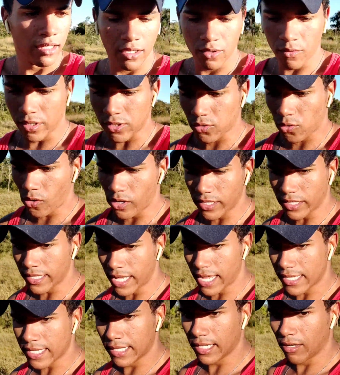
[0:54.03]
que umas coisas
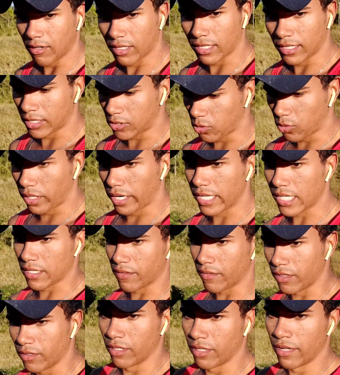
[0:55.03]
dessa não, que natureza,
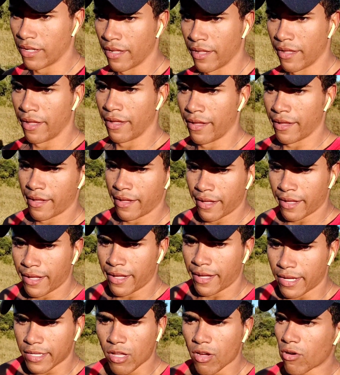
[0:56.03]
viu?
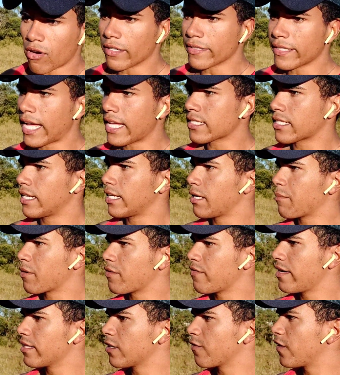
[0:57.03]
Então acontece, galera.
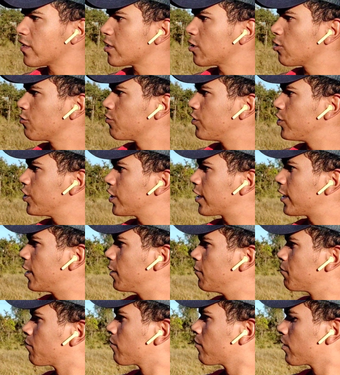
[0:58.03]
Aproveitando fazendo um vídeo
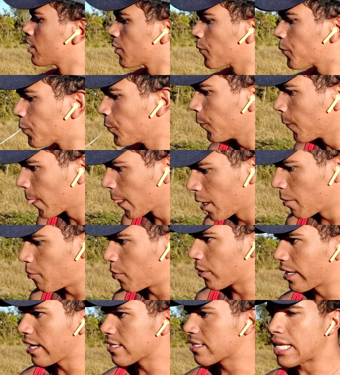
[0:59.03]
aqui.
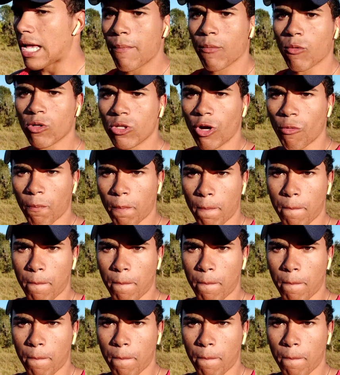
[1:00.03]
Porque sempre quando eu